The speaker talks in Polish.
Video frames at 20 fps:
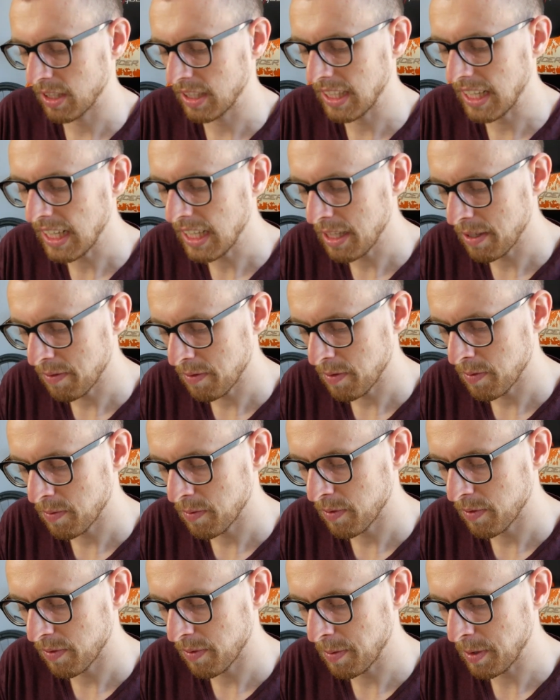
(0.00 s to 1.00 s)
Generalnie
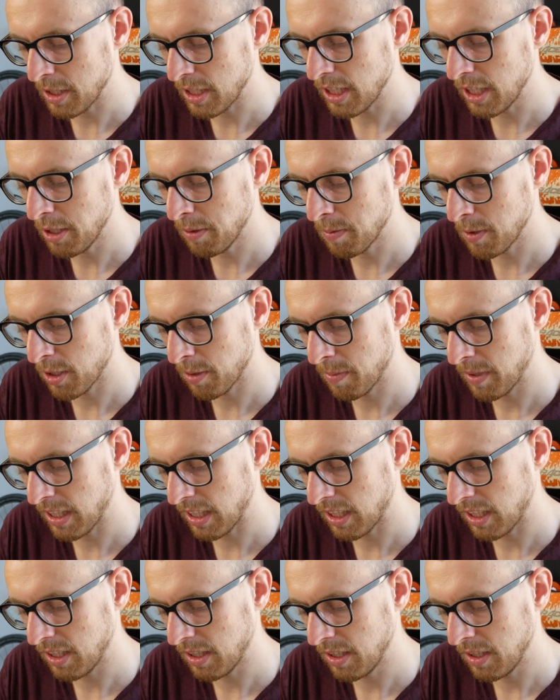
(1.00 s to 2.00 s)
wymyśliliśmy sobie
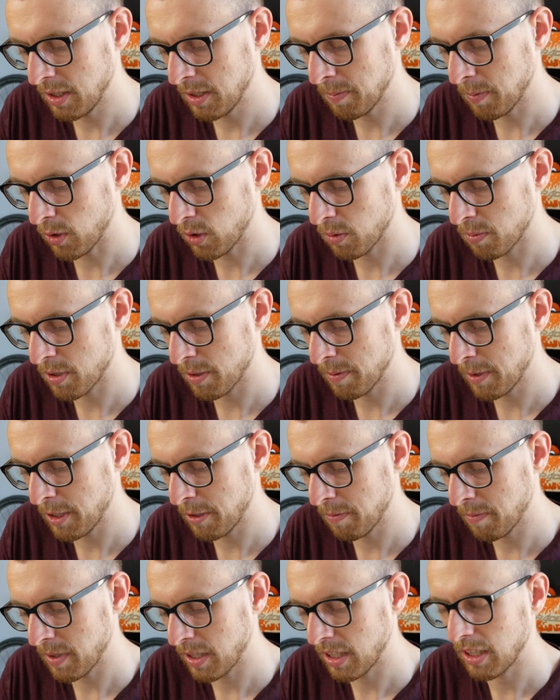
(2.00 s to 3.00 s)
taki sposób, że
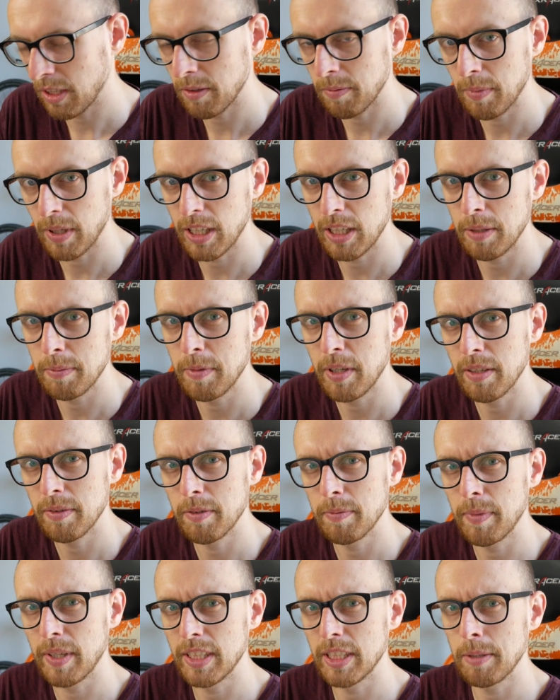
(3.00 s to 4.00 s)
będziemy biegli, biegli
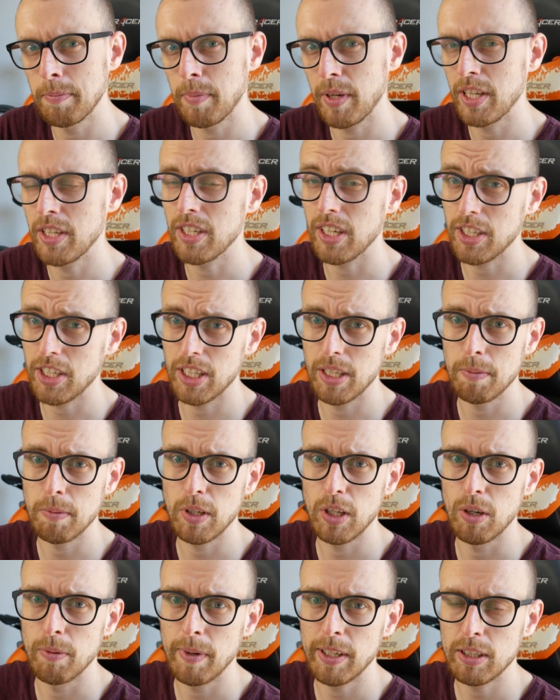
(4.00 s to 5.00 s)
między 5 a 7
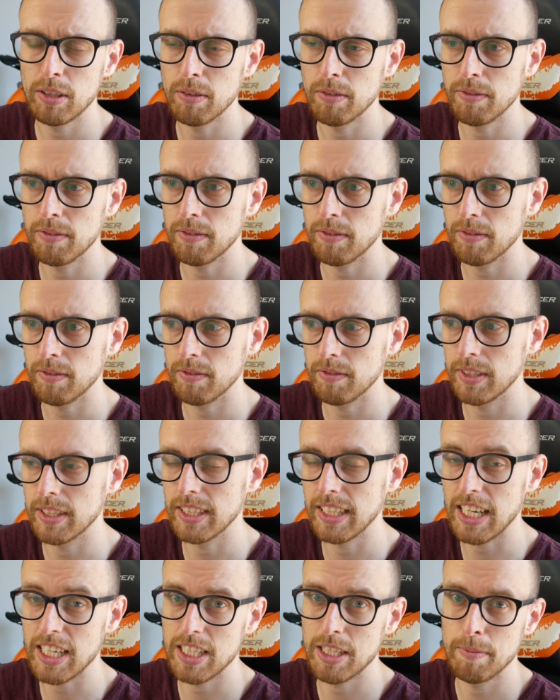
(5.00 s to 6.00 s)
km,
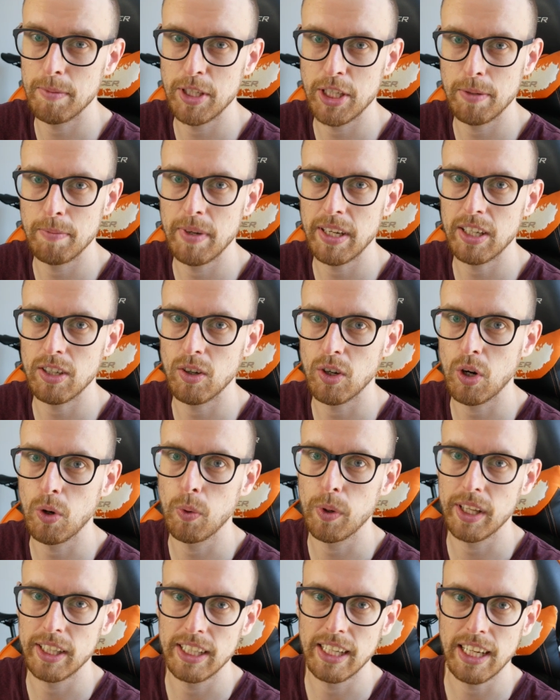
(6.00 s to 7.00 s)
więc każdy będzie biegł
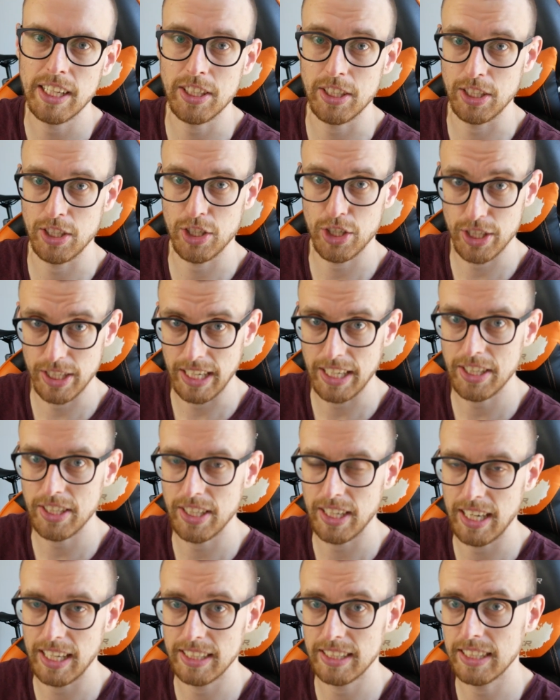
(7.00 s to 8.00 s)
około
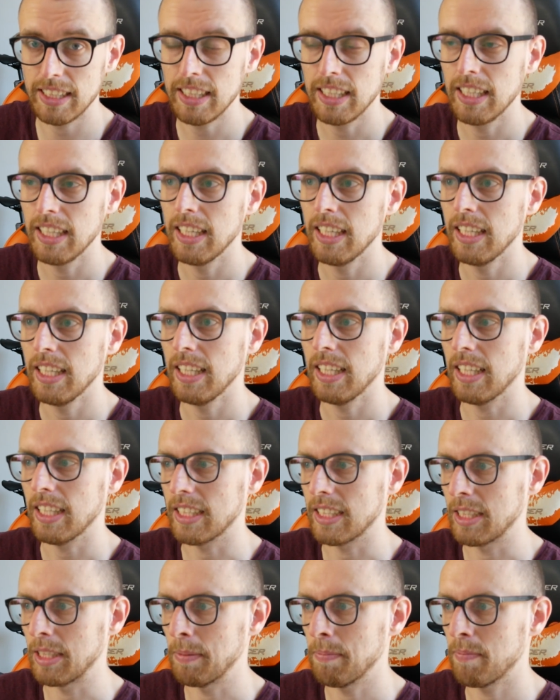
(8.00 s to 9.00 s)
11-13 razy.
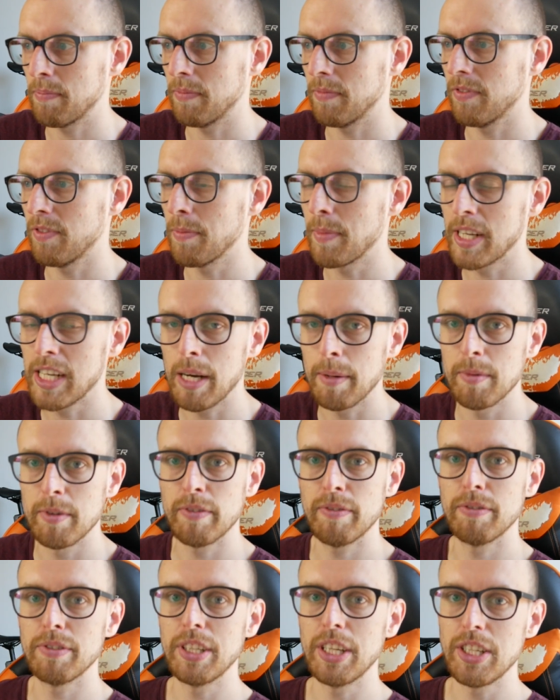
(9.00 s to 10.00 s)
E, wybiegamy
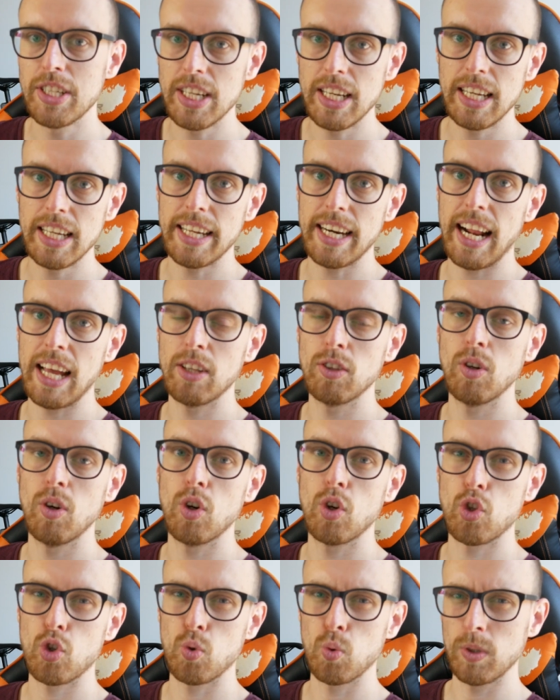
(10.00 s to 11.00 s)
w niedzielę
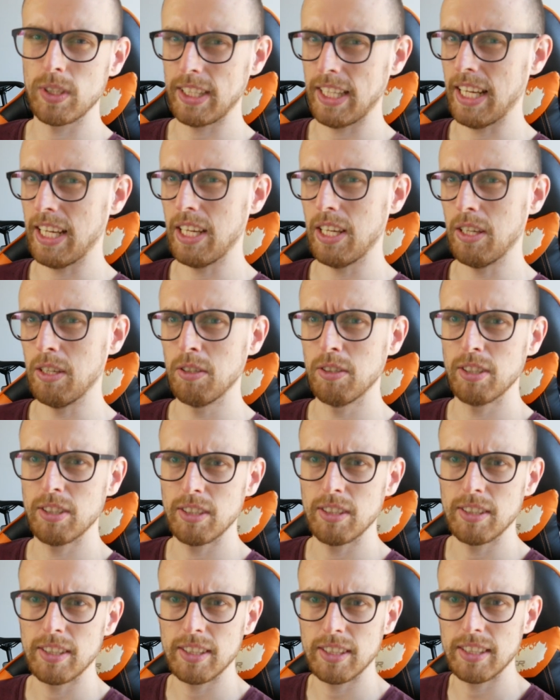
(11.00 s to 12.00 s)
rano o 6
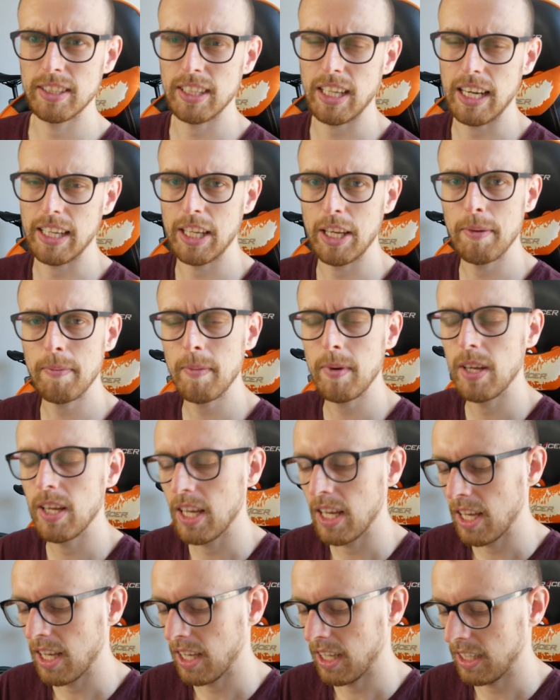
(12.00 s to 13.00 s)
z hakiem
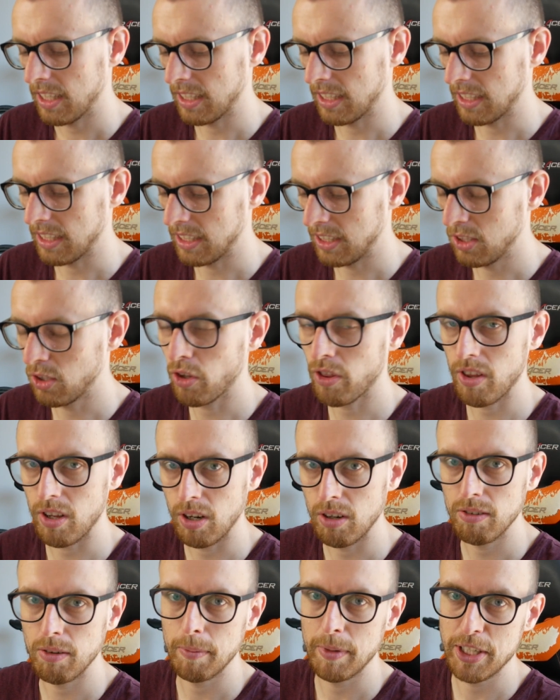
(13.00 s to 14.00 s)
e, i
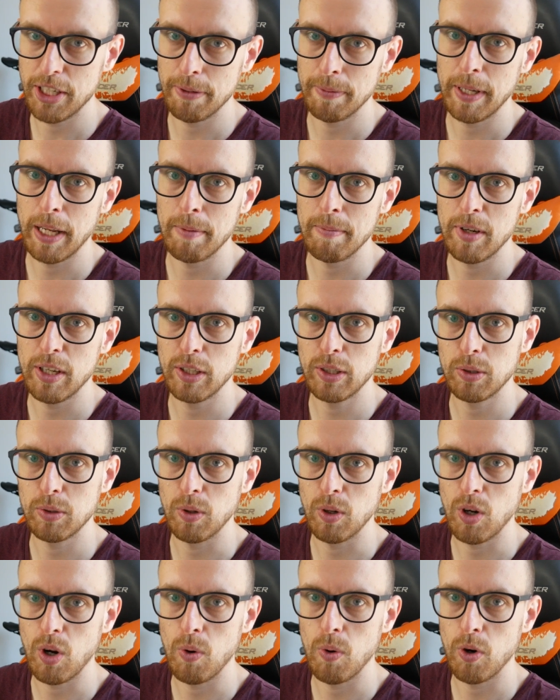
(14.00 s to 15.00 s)
docelowo będziemy na
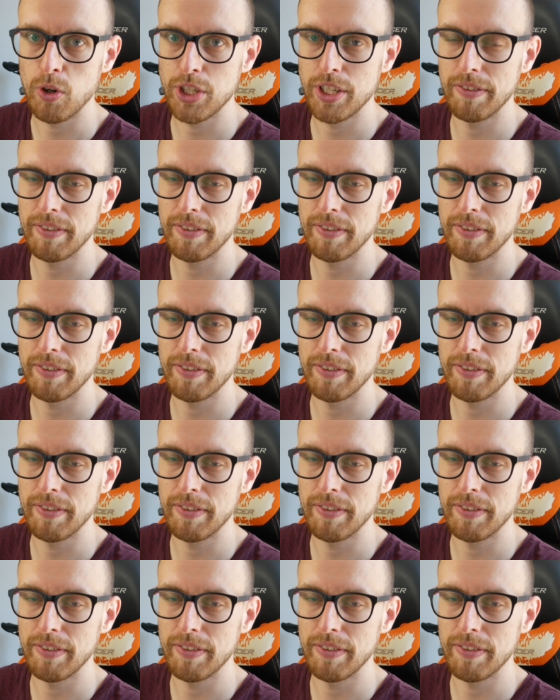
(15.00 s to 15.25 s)
miejscu około